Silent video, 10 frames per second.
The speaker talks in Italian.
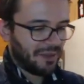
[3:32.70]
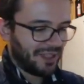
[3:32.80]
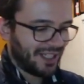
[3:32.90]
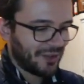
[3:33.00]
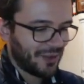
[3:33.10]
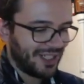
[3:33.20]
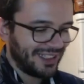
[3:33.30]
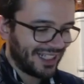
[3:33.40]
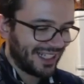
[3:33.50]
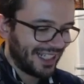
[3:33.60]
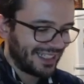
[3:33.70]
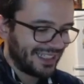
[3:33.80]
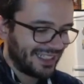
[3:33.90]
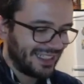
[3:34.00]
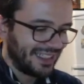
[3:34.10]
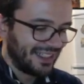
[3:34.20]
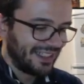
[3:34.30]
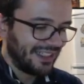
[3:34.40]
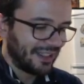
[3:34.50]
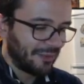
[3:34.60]
mia che qualità ragazzi.
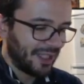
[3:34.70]
Vedete,